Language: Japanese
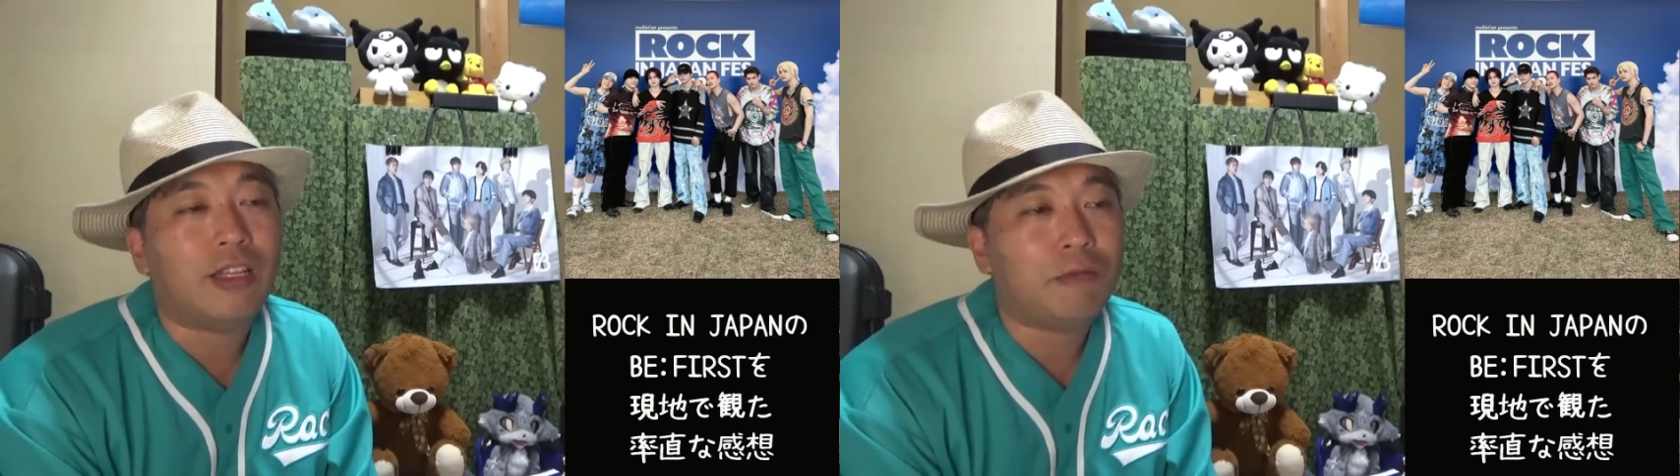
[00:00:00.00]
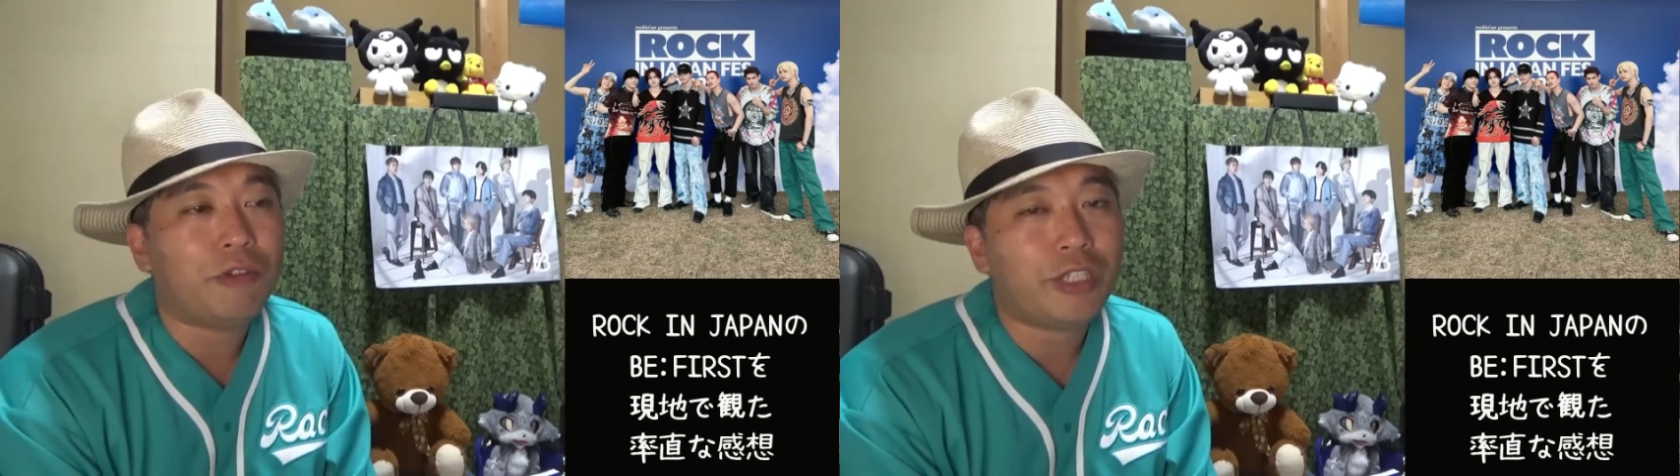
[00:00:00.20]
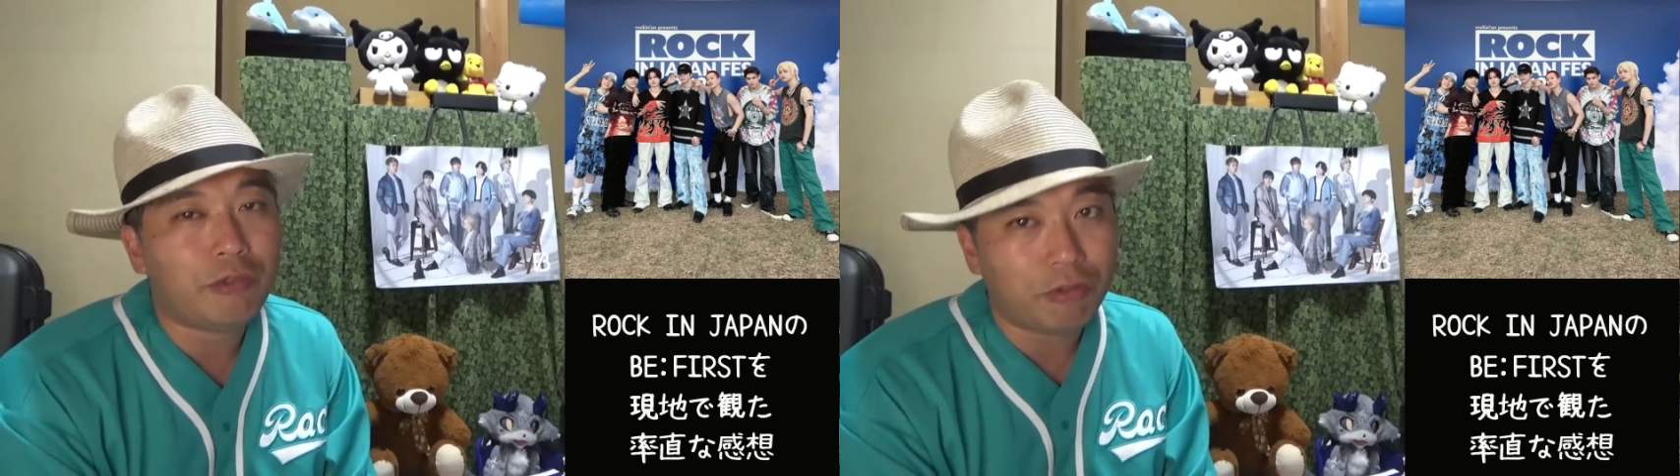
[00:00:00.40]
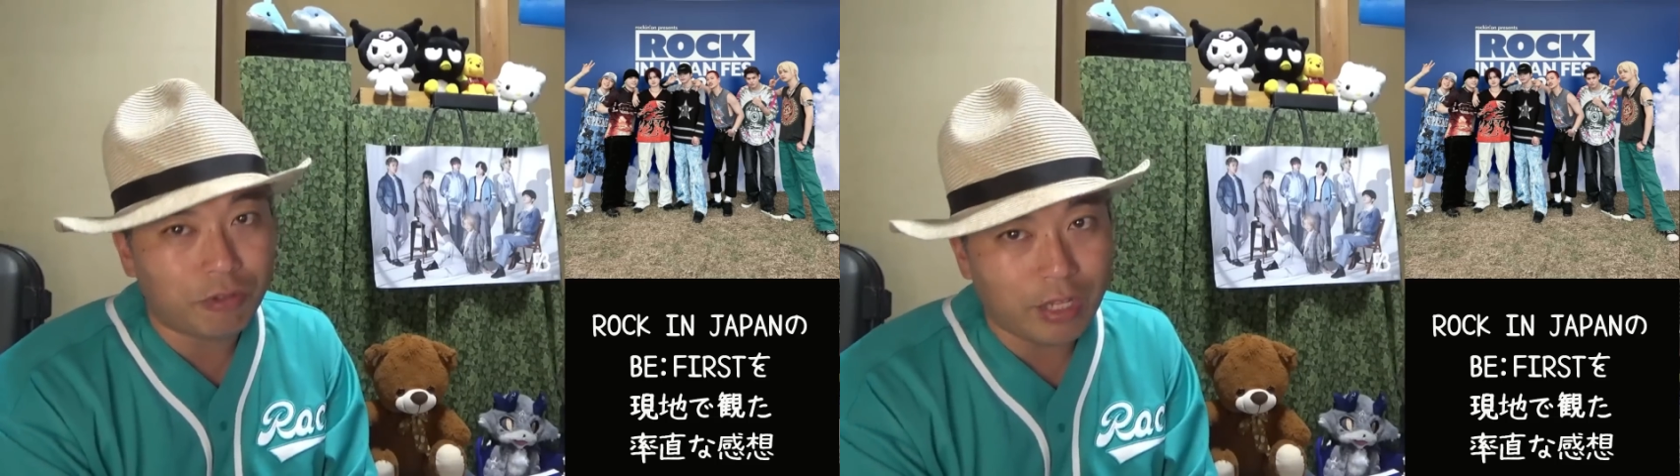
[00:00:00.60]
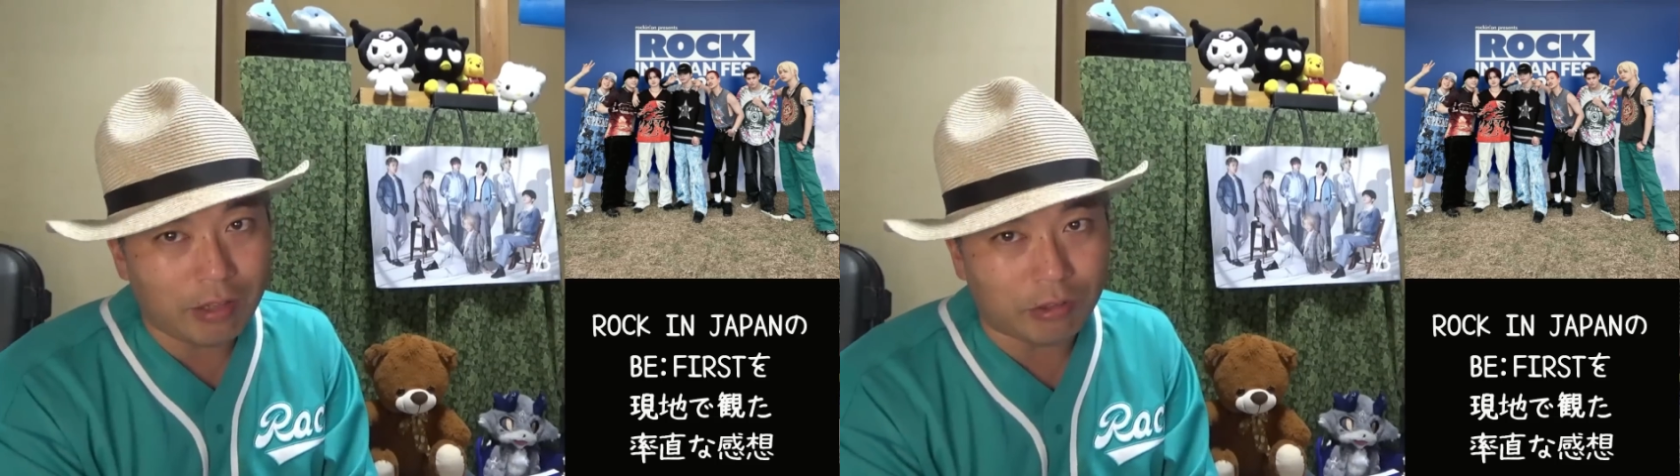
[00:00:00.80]

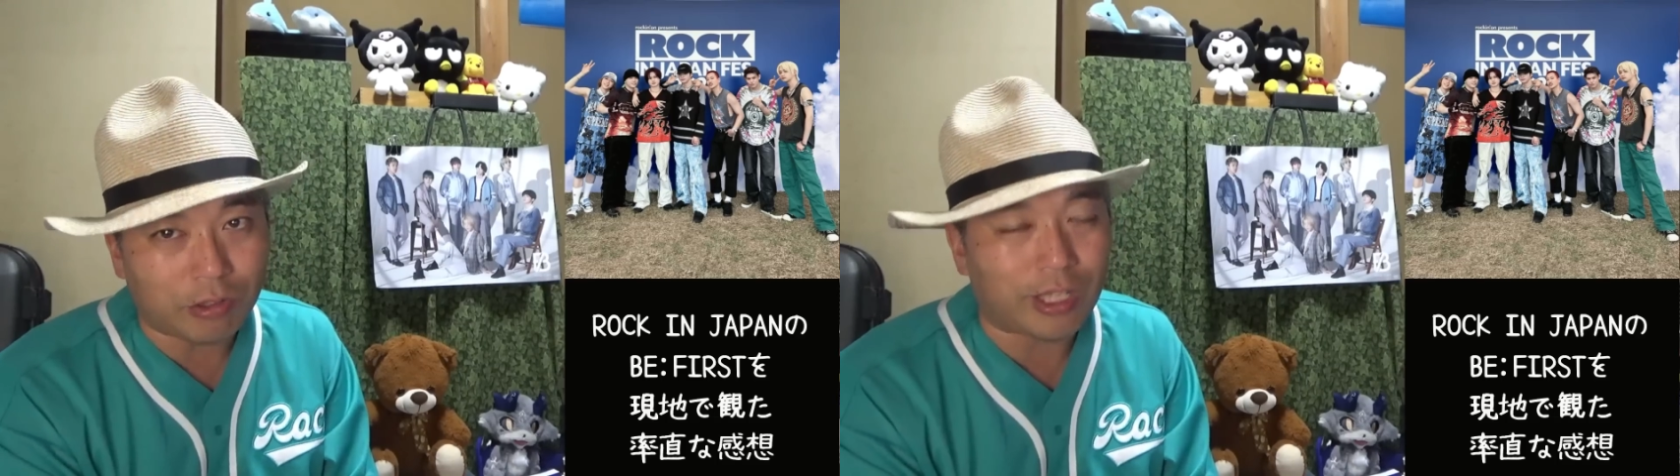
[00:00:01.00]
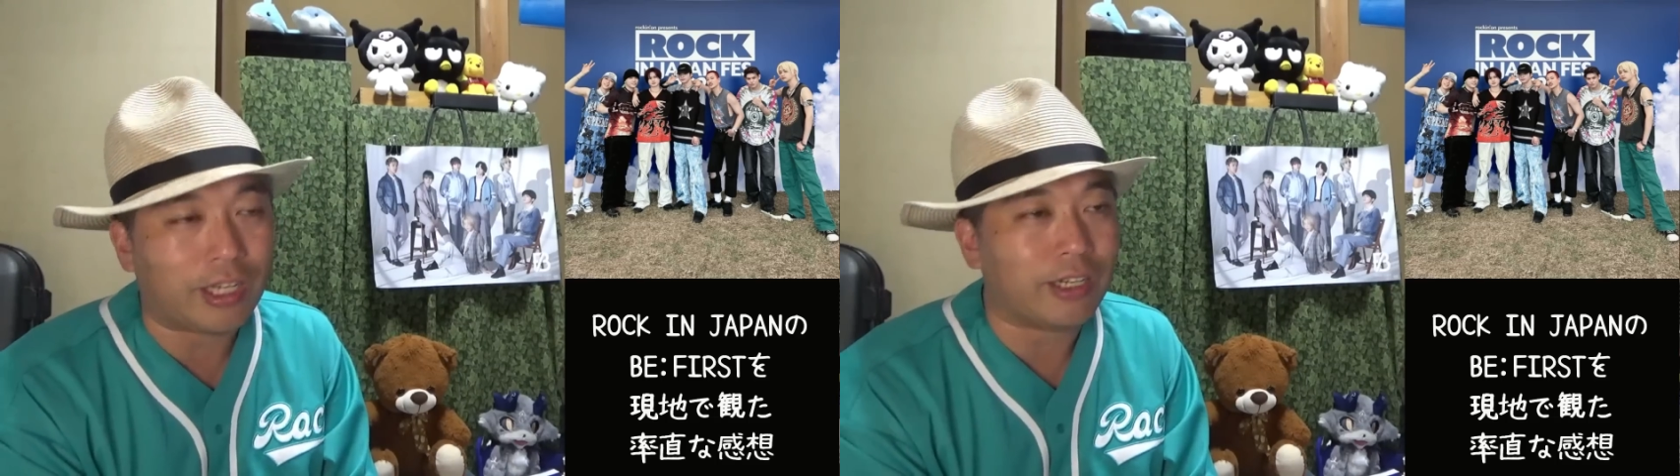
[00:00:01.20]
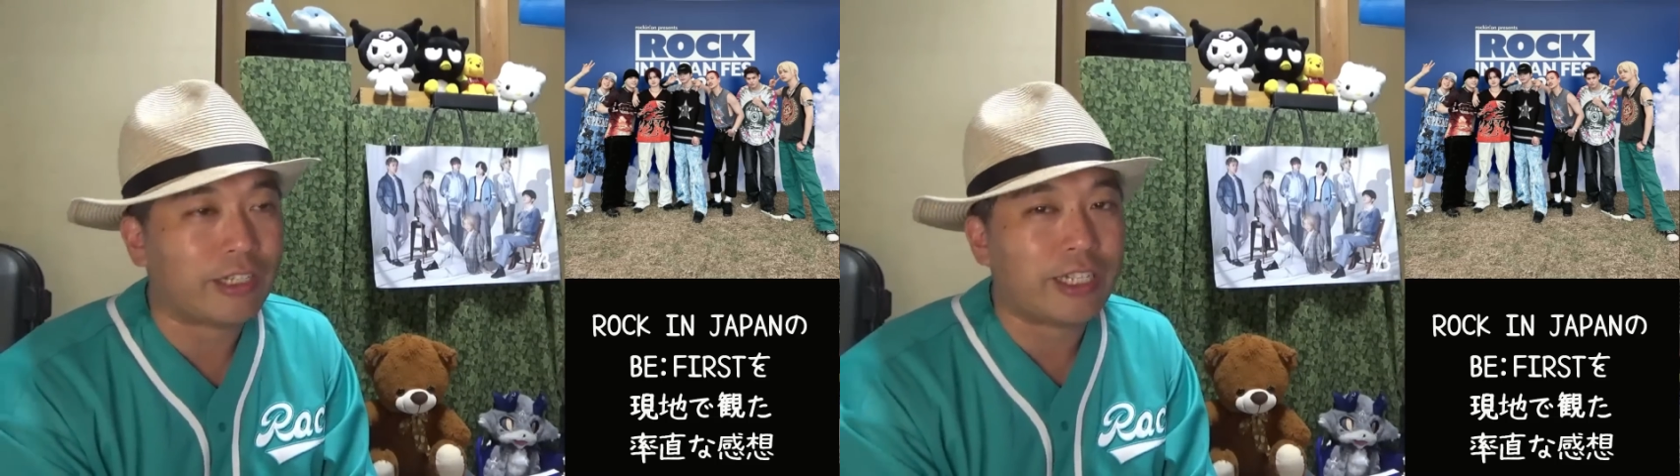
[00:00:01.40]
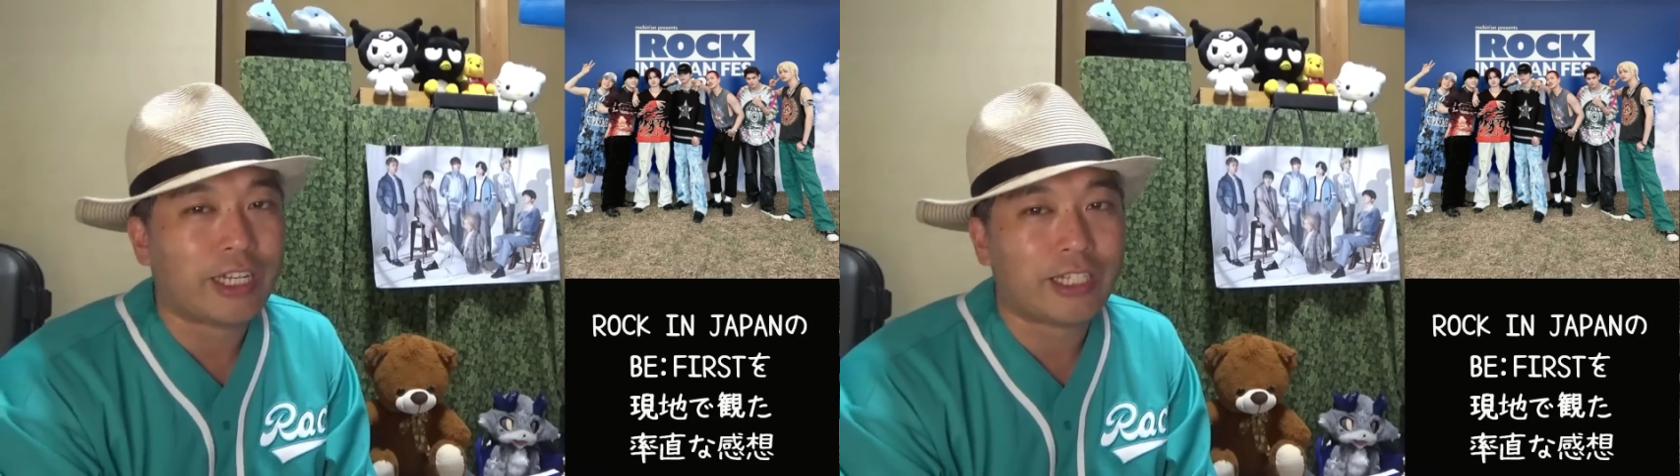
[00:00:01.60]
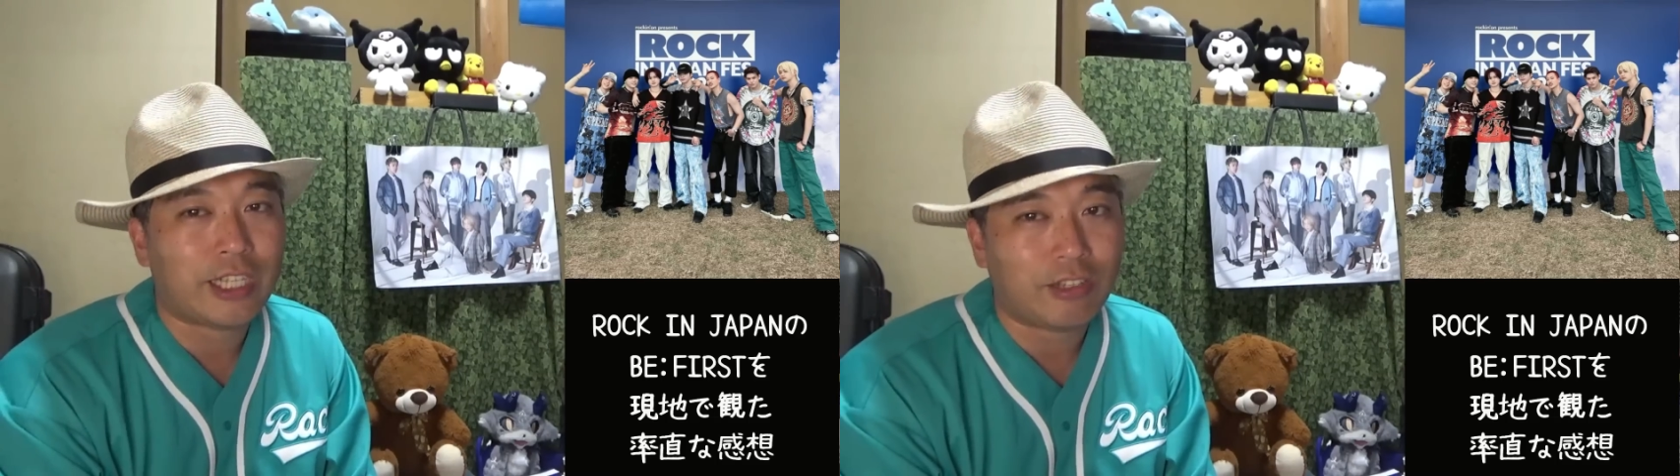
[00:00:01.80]
ビューティフルナウとかから繋
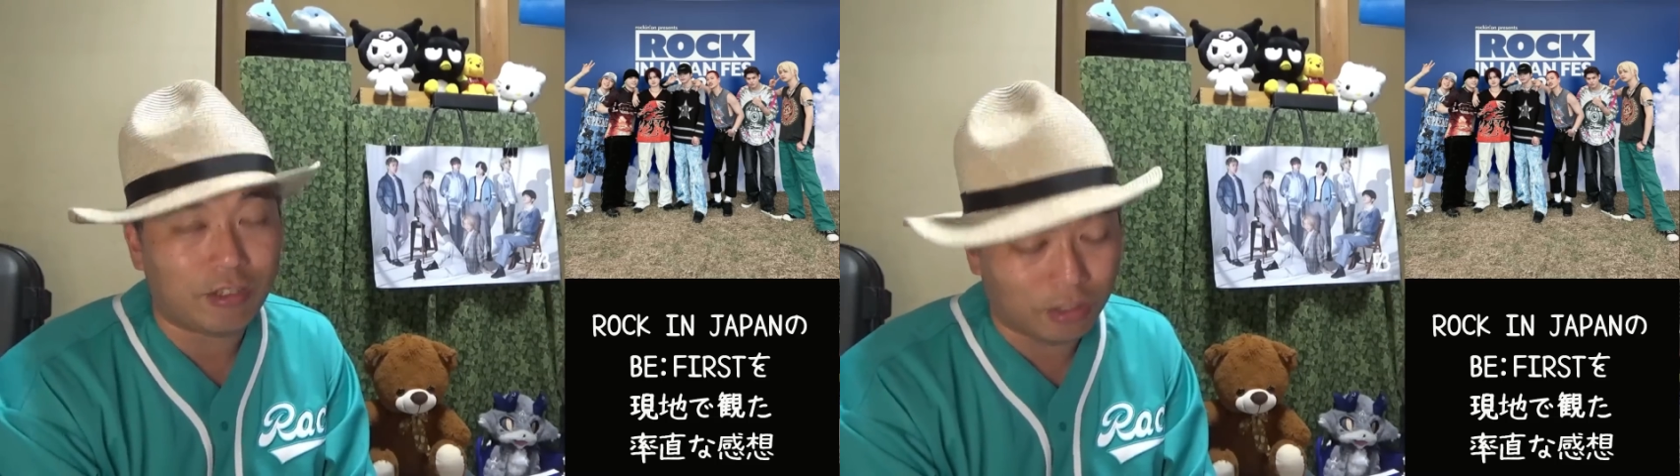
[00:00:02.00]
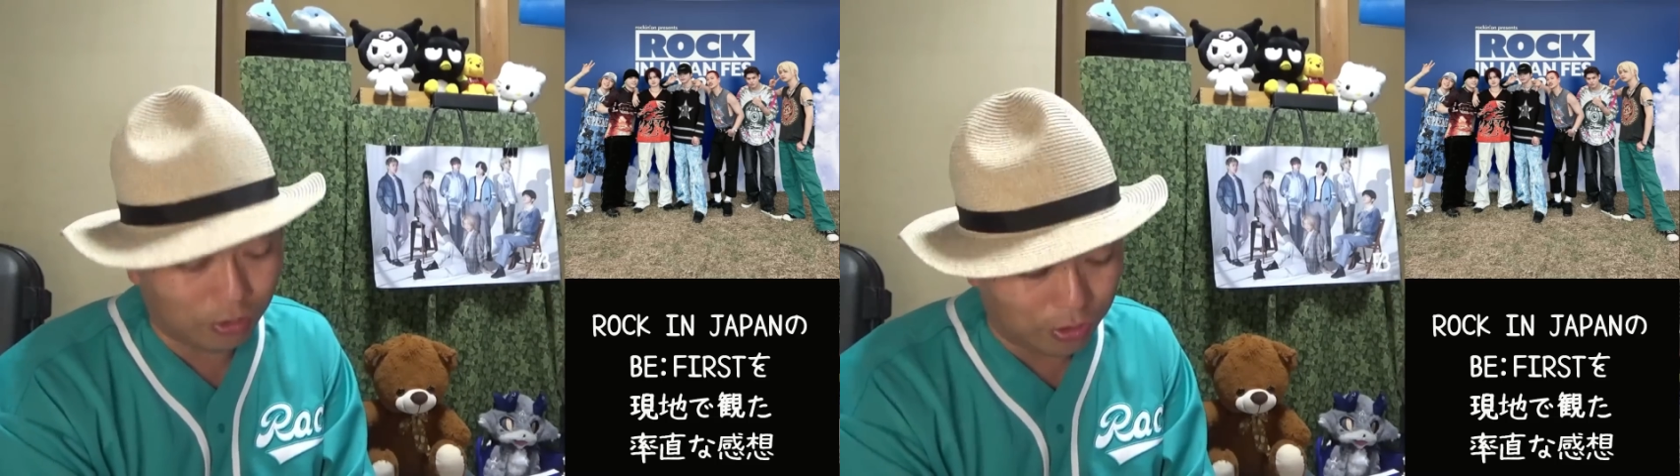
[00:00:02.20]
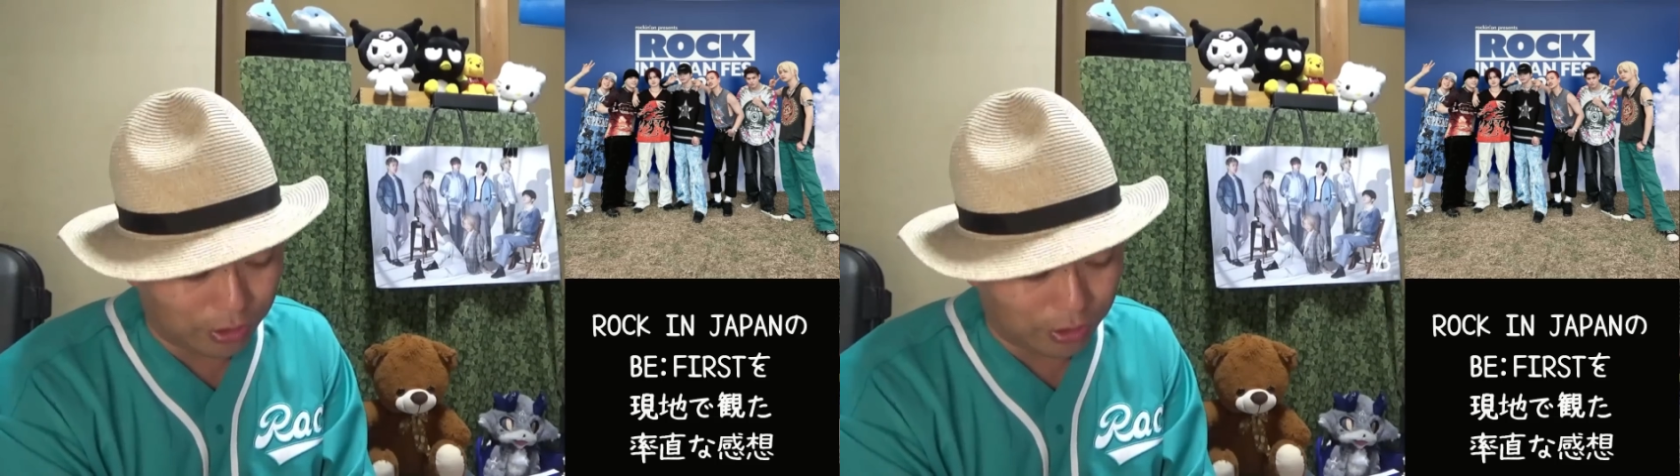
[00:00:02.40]
がってくるストー